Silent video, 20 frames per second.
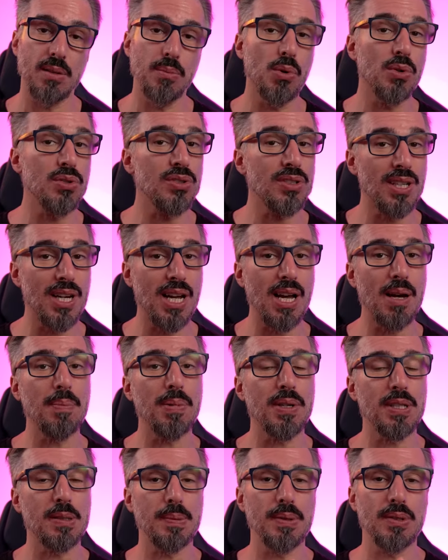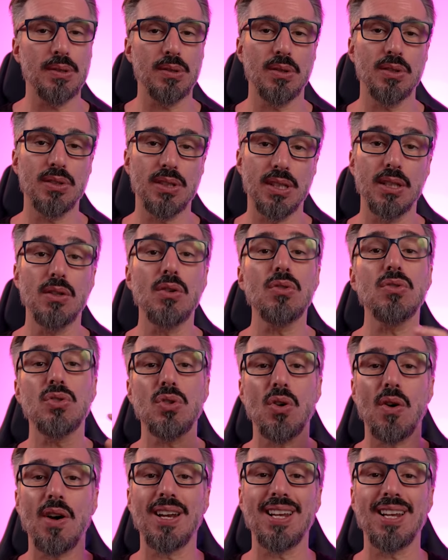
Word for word: e mostrar para as pessoas que não só